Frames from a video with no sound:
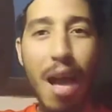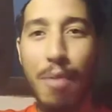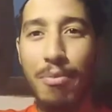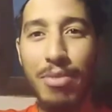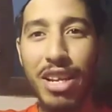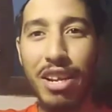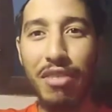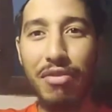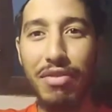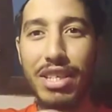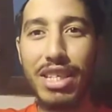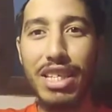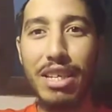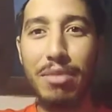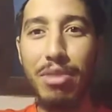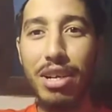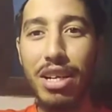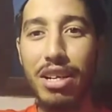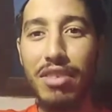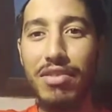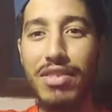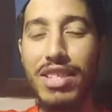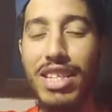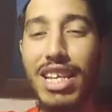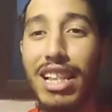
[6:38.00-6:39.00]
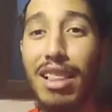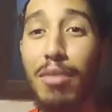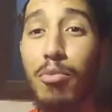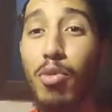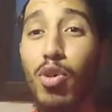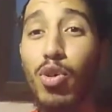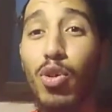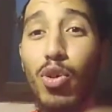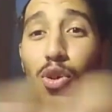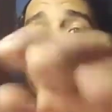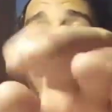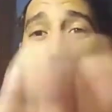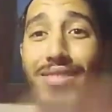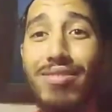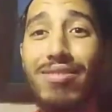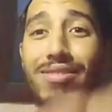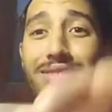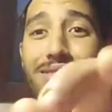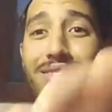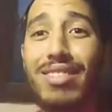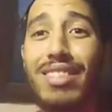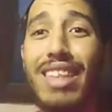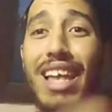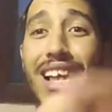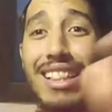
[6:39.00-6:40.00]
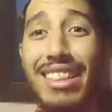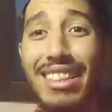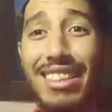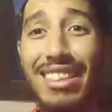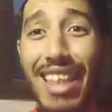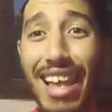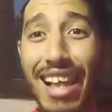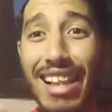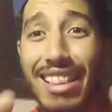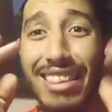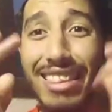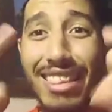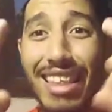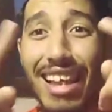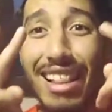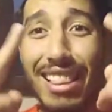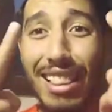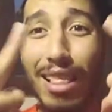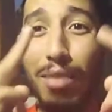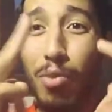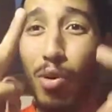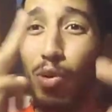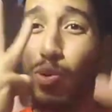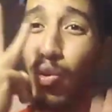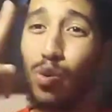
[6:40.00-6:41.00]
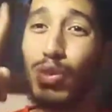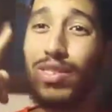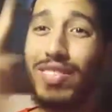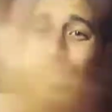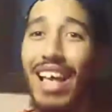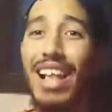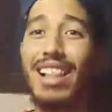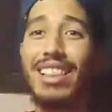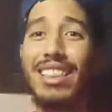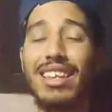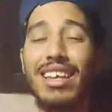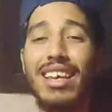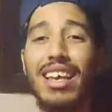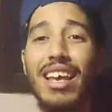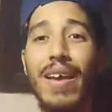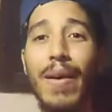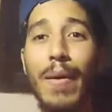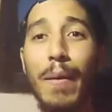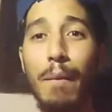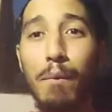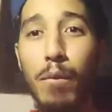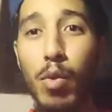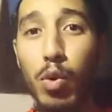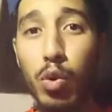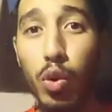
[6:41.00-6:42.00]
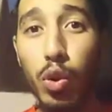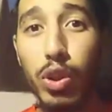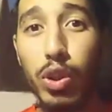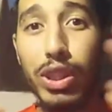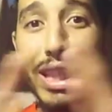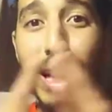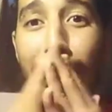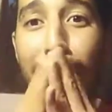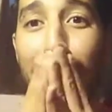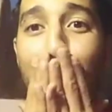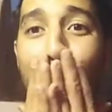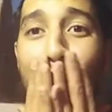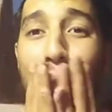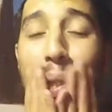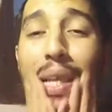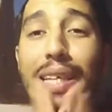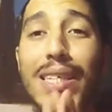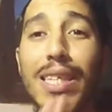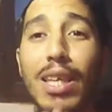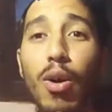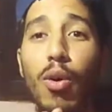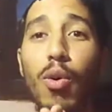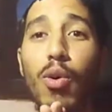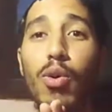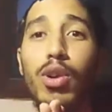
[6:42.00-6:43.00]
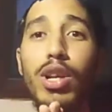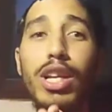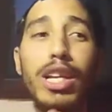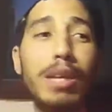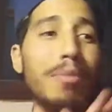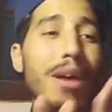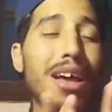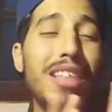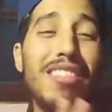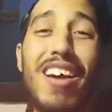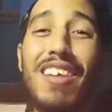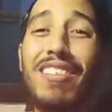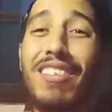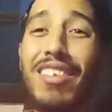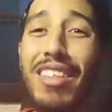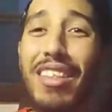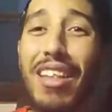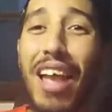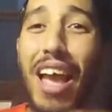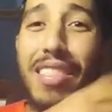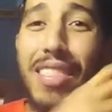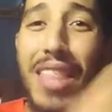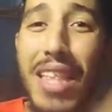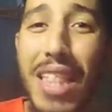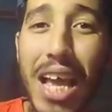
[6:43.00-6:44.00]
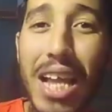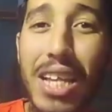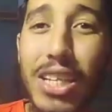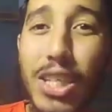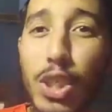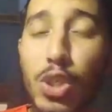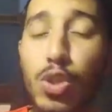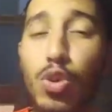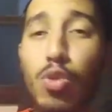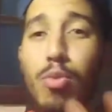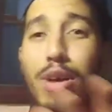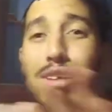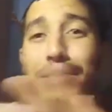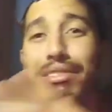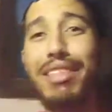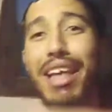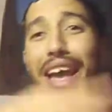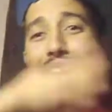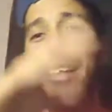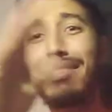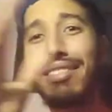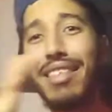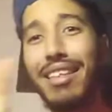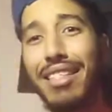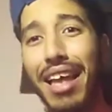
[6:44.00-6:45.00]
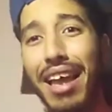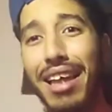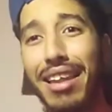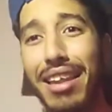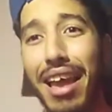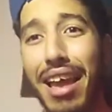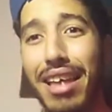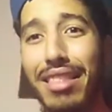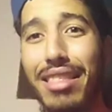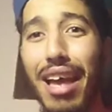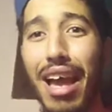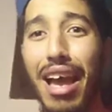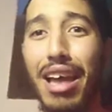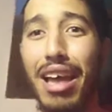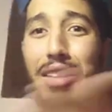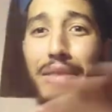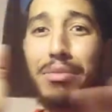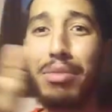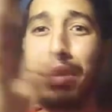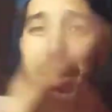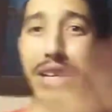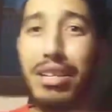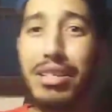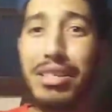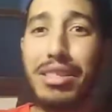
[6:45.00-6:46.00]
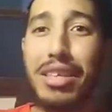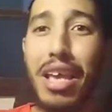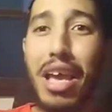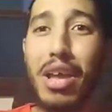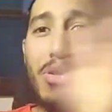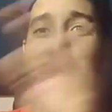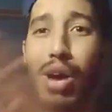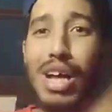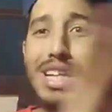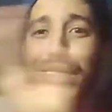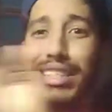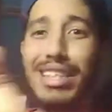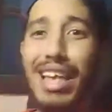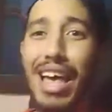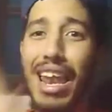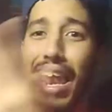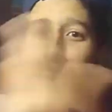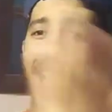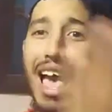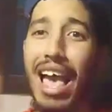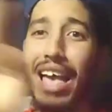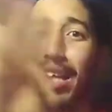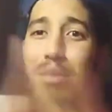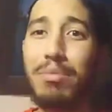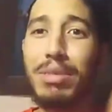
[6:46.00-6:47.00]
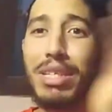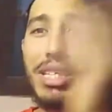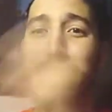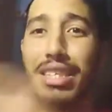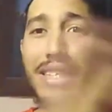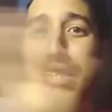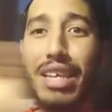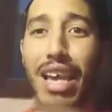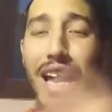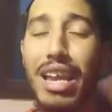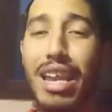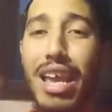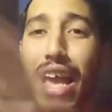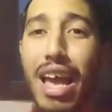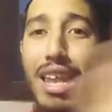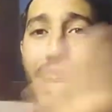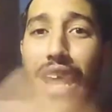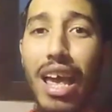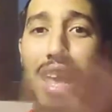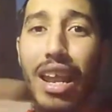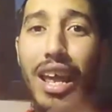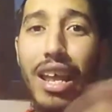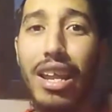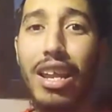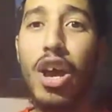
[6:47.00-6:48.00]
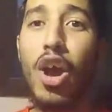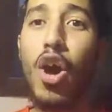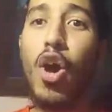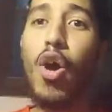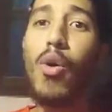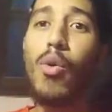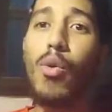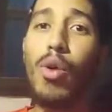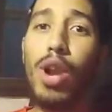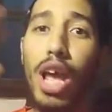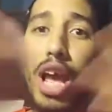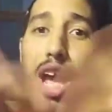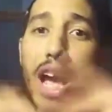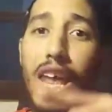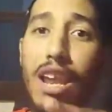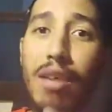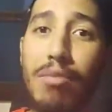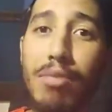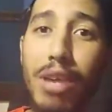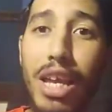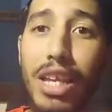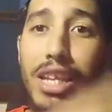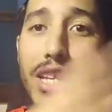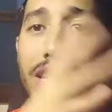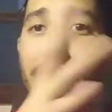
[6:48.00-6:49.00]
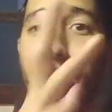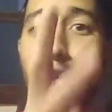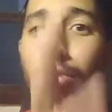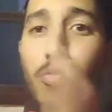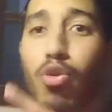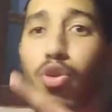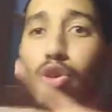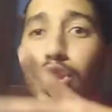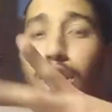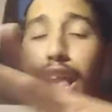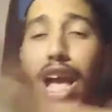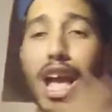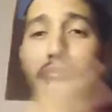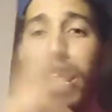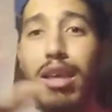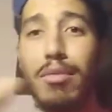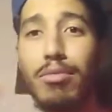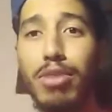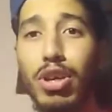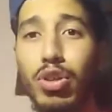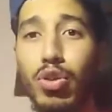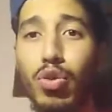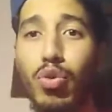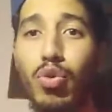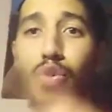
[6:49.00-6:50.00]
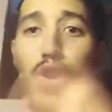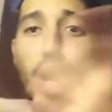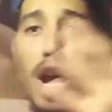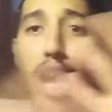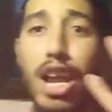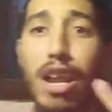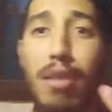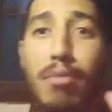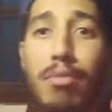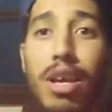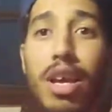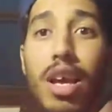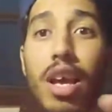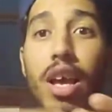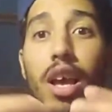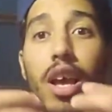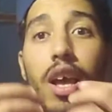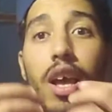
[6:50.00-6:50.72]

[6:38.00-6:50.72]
منرفزني منرفزني هذا الموضوع الثالث الثالث الثالث الموضوع الثالث الثالث الثلج الناس يقولون لماذا أنت تتحدث عن السومة تتحدث عن هذا عن كريستيانو عن صلاح عن ميسي عن عن عن, عن والعالم يعني يموت العالم يدعو العالم ي...